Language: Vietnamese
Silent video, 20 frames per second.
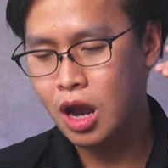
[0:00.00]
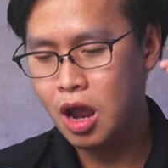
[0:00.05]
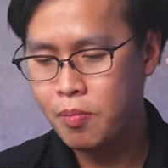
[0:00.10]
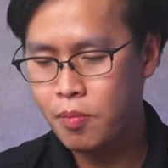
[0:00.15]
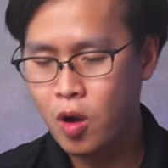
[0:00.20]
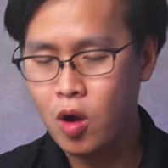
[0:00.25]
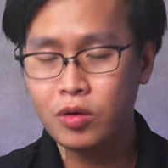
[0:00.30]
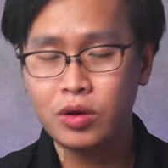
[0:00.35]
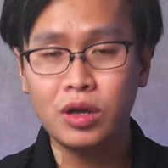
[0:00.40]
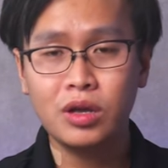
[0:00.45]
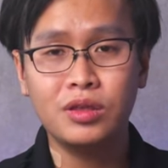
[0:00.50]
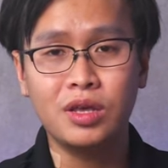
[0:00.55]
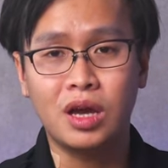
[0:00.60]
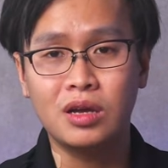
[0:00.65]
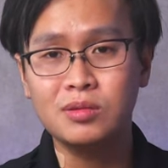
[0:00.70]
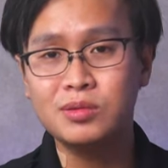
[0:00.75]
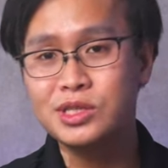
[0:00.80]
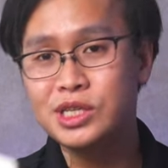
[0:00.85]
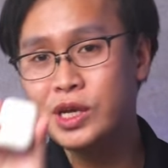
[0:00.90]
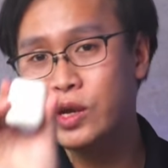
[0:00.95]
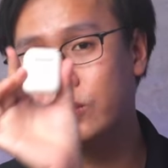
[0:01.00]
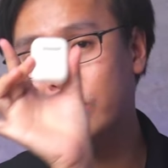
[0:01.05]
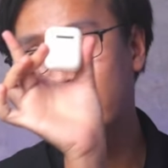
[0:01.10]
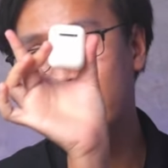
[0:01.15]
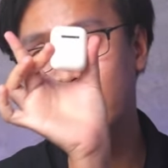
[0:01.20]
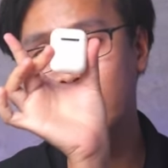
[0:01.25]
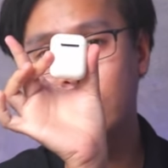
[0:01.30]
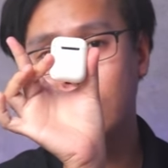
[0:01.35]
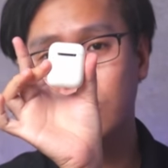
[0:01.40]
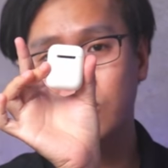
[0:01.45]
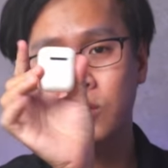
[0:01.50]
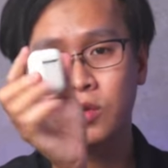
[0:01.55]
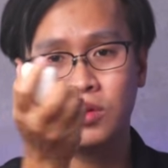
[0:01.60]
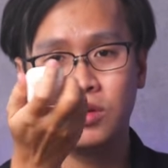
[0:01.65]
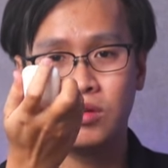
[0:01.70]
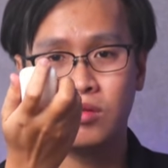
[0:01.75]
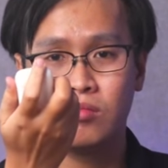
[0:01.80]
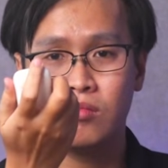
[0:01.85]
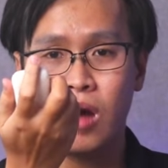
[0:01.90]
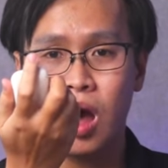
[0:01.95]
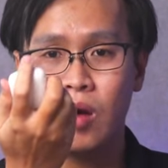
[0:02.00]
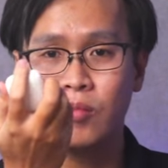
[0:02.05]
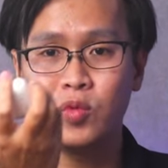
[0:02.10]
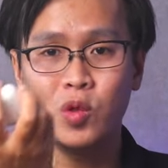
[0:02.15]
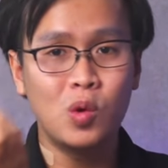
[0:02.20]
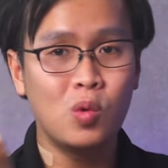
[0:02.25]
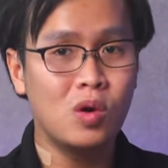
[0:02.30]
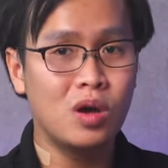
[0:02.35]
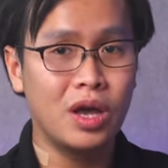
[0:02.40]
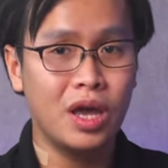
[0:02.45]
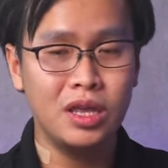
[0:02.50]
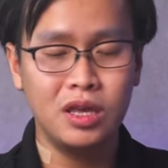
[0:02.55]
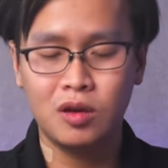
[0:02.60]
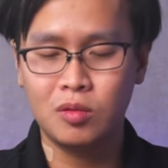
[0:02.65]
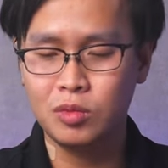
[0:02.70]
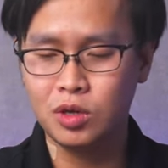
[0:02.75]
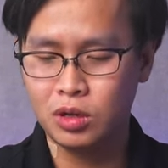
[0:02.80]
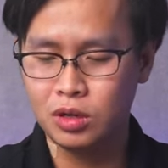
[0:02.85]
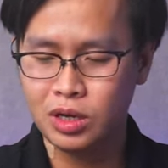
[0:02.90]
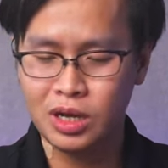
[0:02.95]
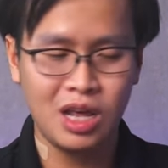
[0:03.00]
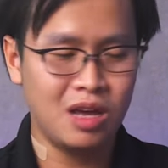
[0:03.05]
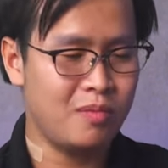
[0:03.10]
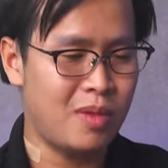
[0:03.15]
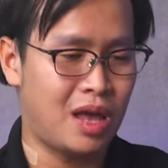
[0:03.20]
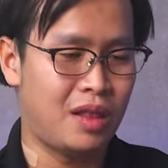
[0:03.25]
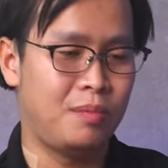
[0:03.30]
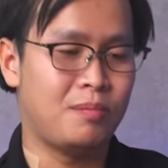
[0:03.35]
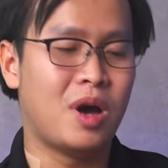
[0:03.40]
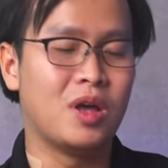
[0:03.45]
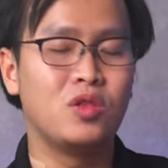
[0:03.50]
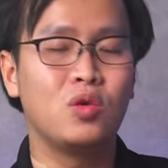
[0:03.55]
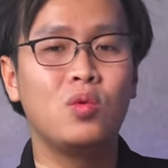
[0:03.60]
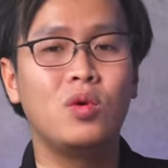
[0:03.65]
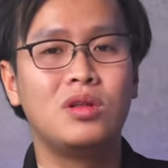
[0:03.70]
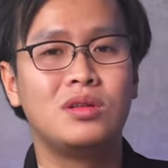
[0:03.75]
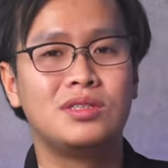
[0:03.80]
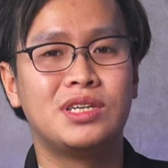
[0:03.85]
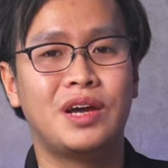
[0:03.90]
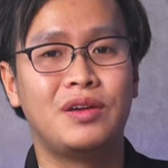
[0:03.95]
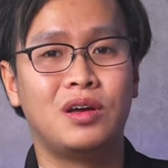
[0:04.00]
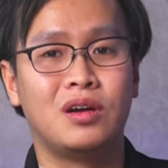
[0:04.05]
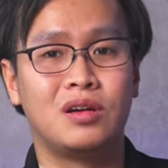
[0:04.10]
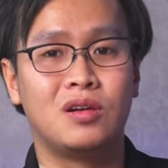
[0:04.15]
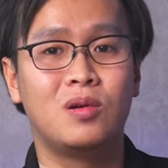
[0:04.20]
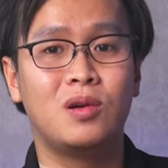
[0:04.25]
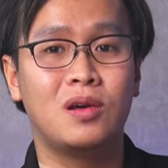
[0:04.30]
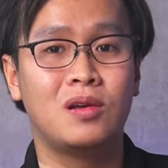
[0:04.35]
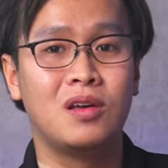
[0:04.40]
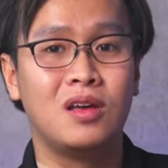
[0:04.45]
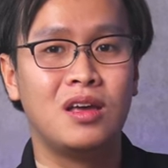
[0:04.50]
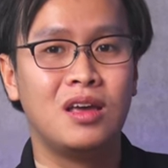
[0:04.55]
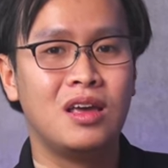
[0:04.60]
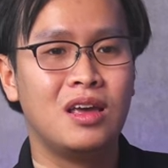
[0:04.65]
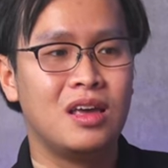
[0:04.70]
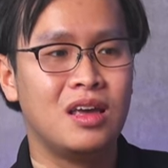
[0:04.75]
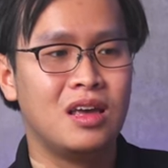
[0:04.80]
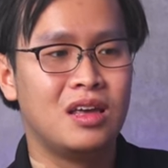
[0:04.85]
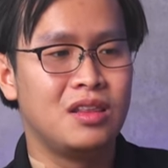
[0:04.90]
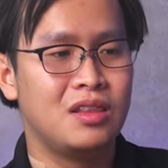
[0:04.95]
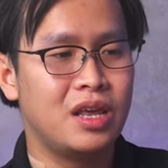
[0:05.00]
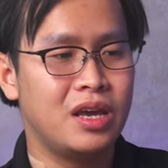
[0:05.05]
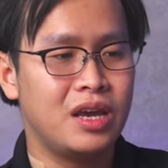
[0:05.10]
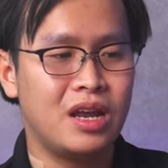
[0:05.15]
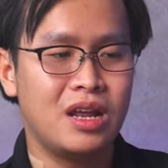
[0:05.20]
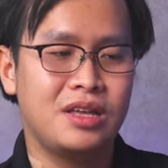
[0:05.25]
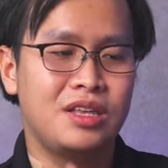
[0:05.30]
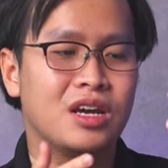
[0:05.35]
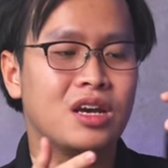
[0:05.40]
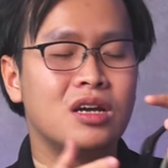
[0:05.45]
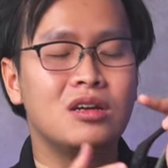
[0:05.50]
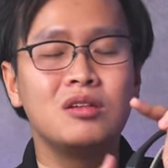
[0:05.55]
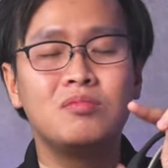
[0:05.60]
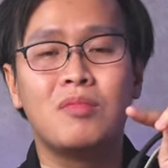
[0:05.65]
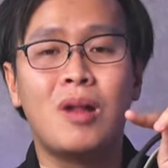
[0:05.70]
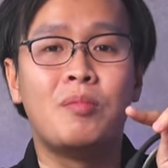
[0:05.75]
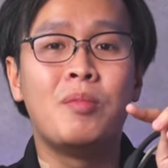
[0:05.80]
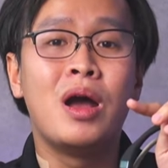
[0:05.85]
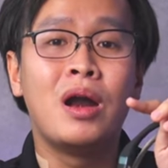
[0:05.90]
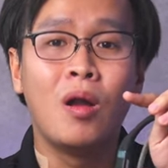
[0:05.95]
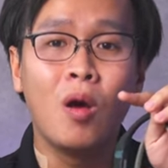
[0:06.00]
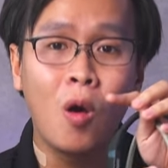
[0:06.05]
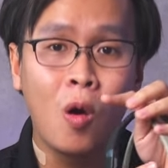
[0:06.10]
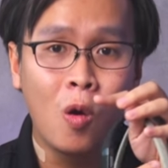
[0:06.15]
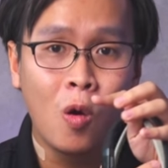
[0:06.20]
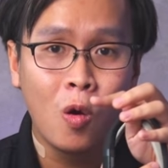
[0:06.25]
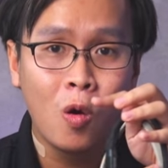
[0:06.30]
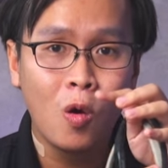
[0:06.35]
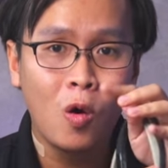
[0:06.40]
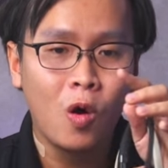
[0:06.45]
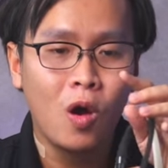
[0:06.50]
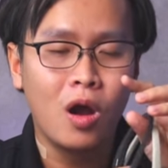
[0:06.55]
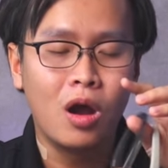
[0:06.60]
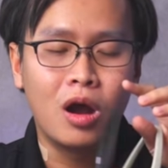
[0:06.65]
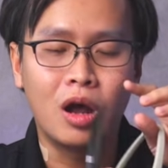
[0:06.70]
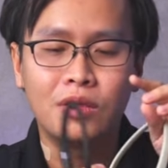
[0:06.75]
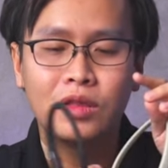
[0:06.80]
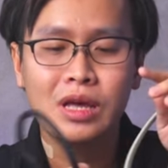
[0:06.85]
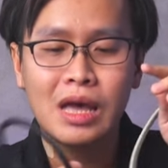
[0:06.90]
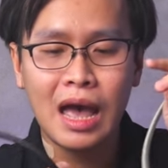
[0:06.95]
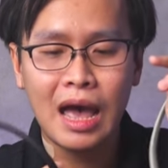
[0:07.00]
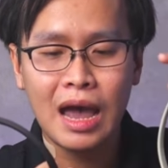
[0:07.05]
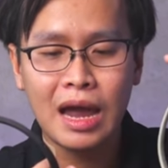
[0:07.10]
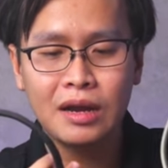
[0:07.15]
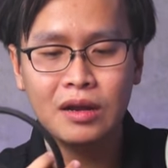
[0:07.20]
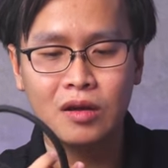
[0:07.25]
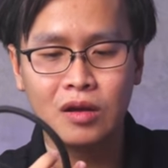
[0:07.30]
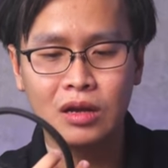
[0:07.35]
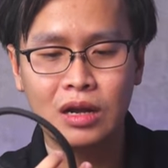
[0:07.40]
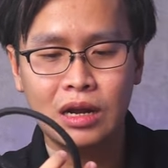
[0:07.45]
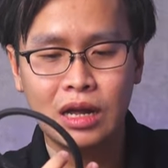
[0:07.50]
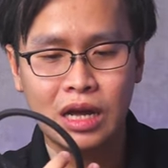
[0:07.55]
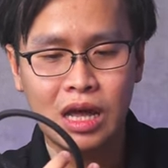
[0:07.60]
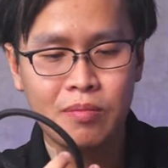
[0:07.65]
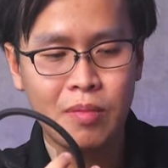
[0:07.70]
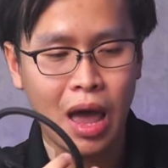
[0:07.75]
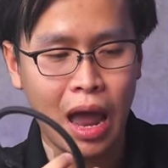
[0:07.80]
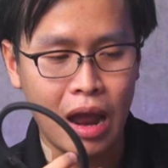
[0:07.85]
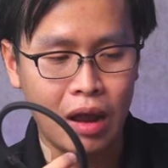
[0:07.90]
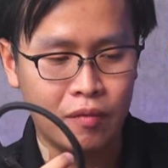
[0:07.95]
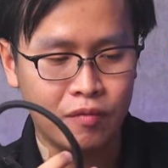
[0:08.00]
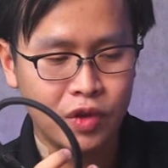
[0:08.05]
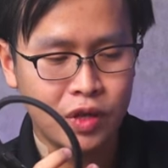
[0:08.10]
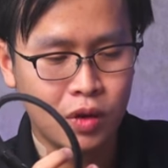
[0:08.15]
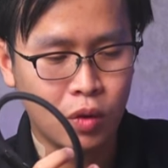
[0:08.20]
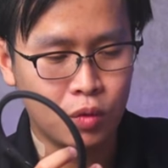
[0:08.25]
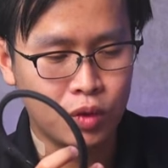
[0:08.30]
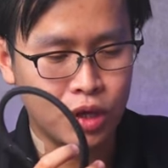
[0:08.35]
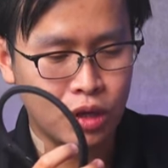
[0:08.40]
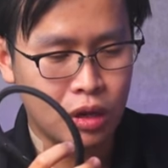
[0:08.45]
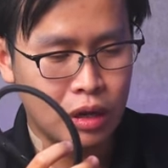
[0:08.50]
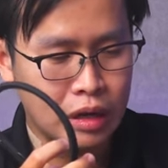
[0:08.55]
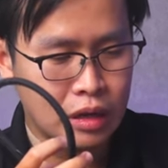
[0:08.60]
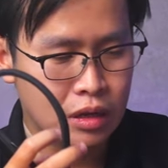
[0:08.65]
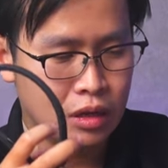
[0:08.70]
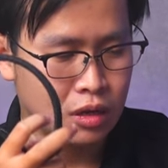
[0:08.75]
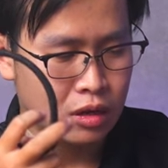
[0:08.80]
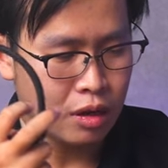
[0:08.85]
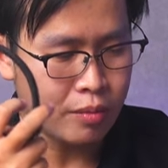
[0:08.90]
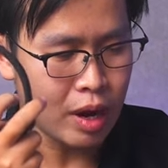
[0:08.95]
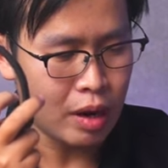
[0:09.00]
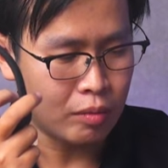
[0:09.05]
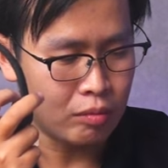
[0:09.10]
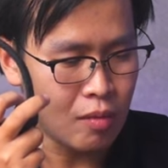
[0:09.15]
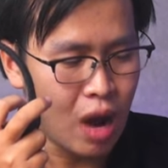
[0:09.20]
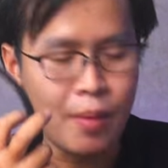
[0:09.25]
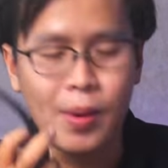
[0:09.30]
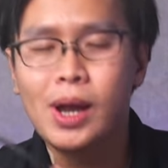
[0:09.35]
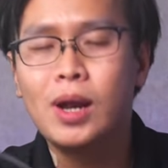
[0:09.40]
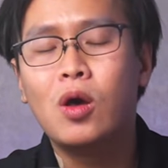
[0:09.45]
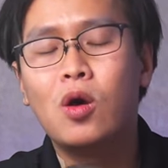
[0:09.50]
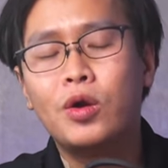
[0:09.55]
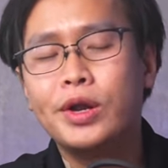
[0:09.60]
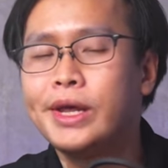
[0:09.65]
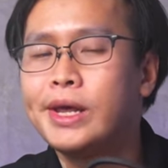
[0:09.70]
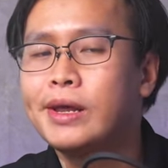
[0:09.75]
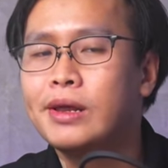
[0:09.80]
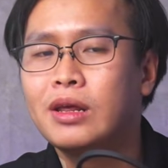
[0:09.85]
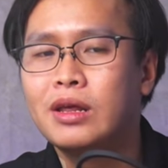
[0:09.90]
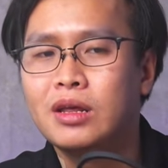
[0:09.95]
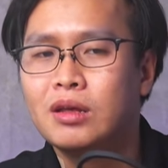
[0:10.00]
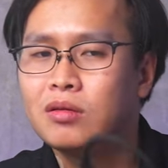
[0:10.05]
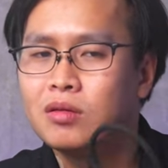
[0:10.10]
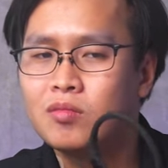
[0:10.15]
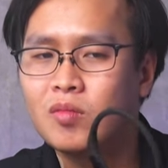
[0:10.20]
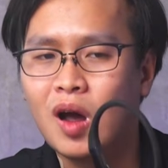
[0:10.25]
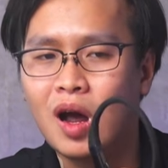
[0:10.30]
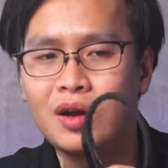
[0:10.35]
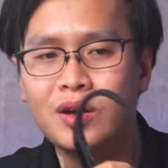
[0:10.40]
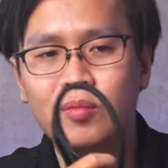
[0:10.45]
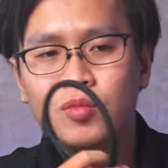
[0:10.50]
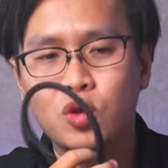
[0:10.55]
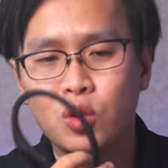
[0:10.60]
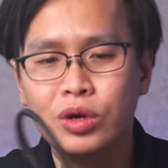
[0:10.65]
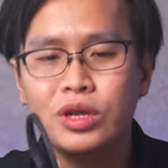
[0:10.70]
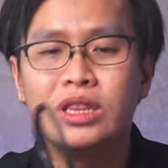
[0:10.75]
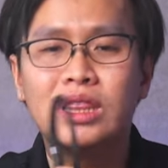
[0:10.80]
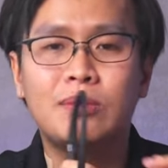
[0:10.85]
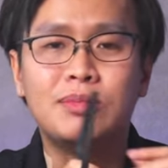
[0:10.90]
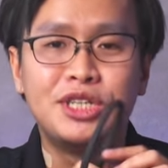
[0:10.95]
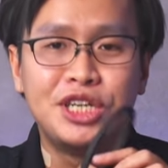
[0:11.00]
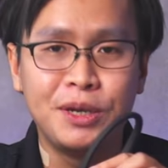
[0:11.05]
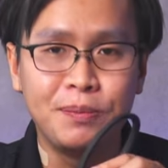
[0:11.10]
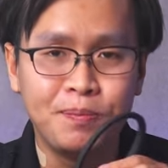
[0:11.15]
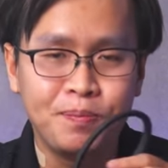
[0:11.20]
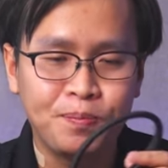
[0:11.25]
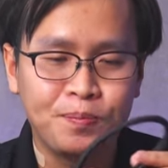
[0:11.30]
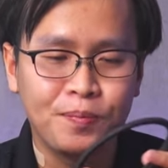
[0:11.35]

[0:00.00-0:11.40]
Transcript: AirPods nó nhỏ chút xíu như thế này thôi, bỏ túi quần hay gì cũng được, cái này bạn bỏ túi quần xài được đúng không? Thì cái này chỉ có nước bỏ ba lô. Hoặc thứ hai nữa là, là các bạn ví dụ như là các bạn bỏ ba lô đi, bỏ trong túi đi tập gym.